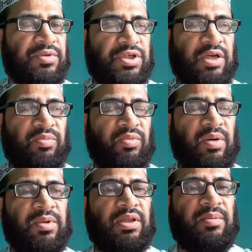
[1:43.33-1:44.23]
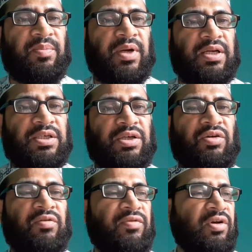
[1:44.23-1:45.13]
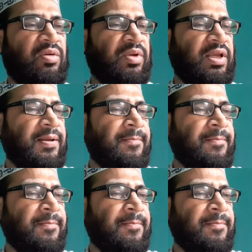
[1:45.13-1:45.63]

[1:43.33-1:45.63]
শিখব বা আমাদের পাঠের শিক্ষণ ফল হবে